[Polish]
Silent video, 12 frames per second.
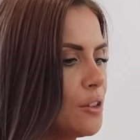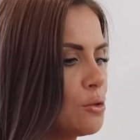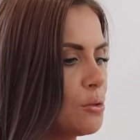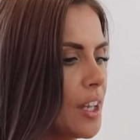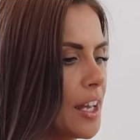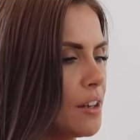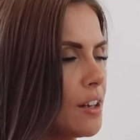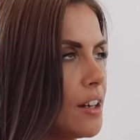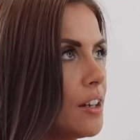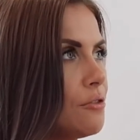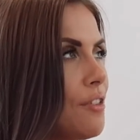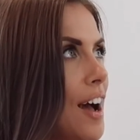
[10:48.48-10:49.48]
tutaj
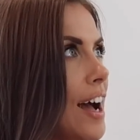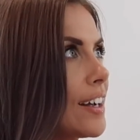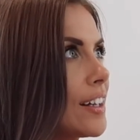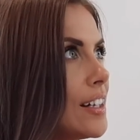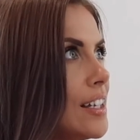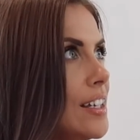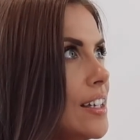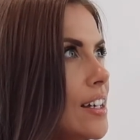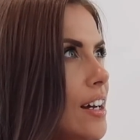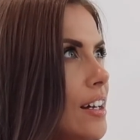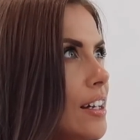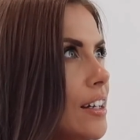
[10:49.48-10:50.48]
w Anglii,
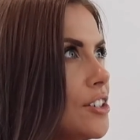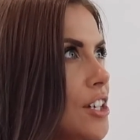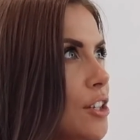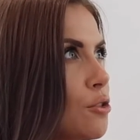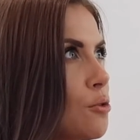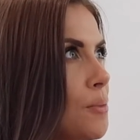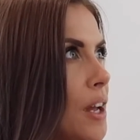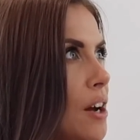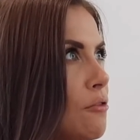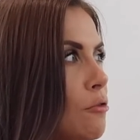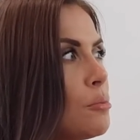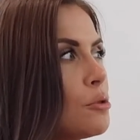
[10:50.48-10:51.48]
gdzie ja to
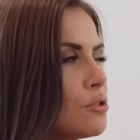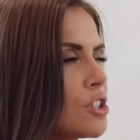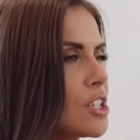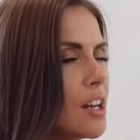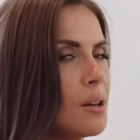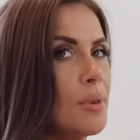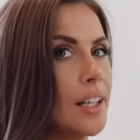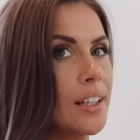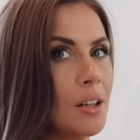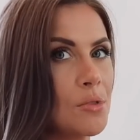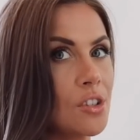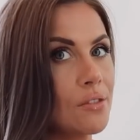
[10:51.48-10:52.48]
kupiłam? W Bucie chyba,
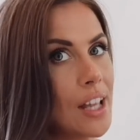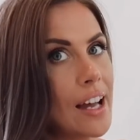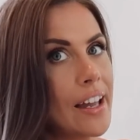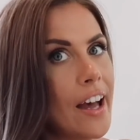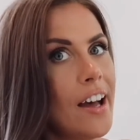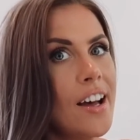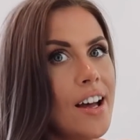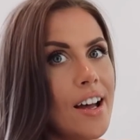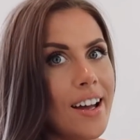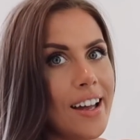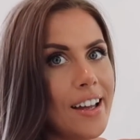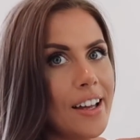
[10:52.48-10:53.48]
tak mi się wydaje.
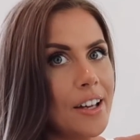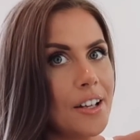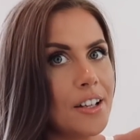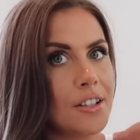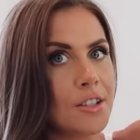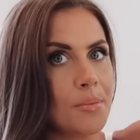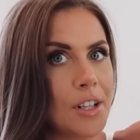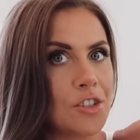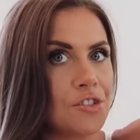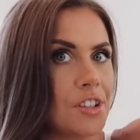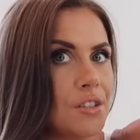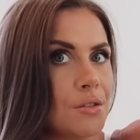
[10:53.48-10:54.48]

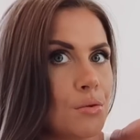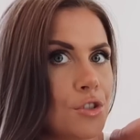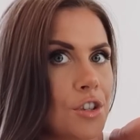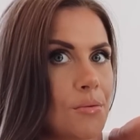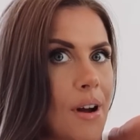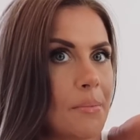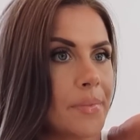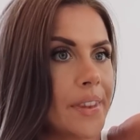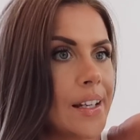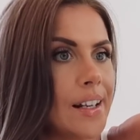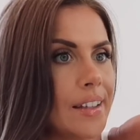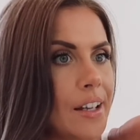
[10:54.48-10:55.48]
zobaczcie, zużyłam
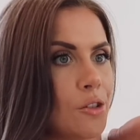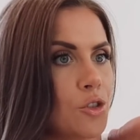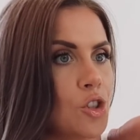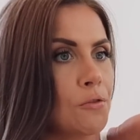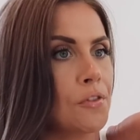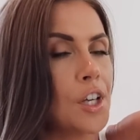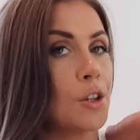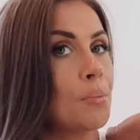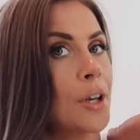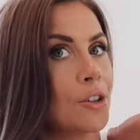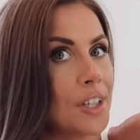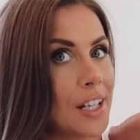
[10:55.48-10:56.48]
tyle tej odżywki i
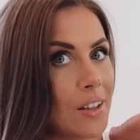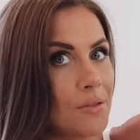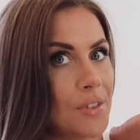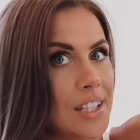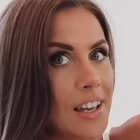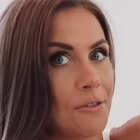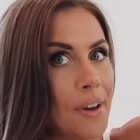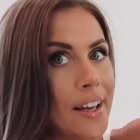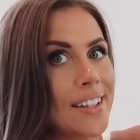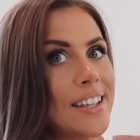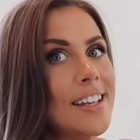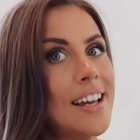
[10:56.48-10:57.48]
dopiero teraz widzę
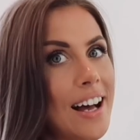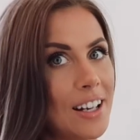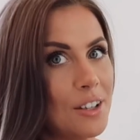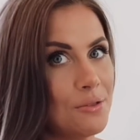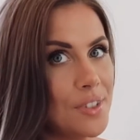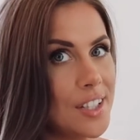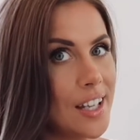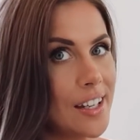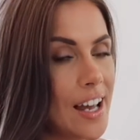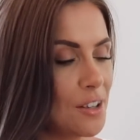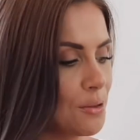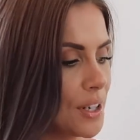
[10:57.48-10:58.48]
efekty, ale widzę
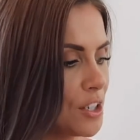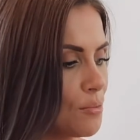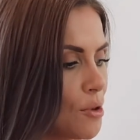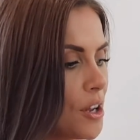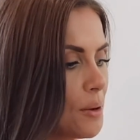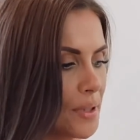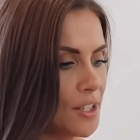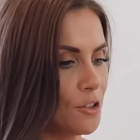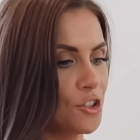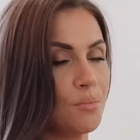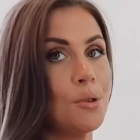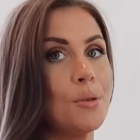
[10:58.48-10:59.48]
je. A słuchajcie, moje
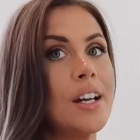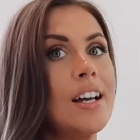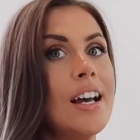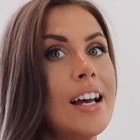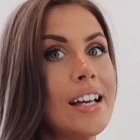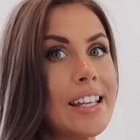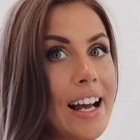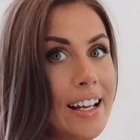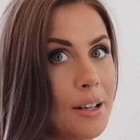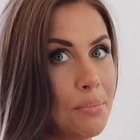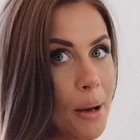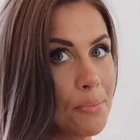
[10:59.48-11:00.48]
paznokcie były jak
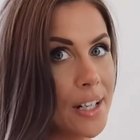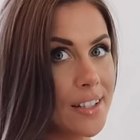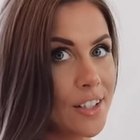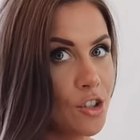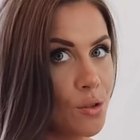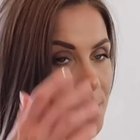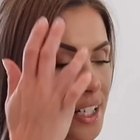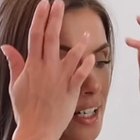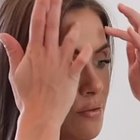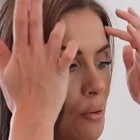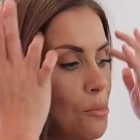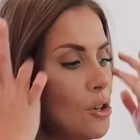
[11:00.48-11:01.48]
papier. Zresztą
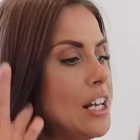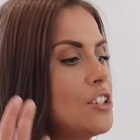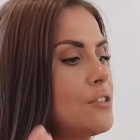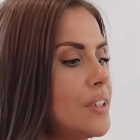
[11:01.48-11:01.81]
zaraz Wam pokażę,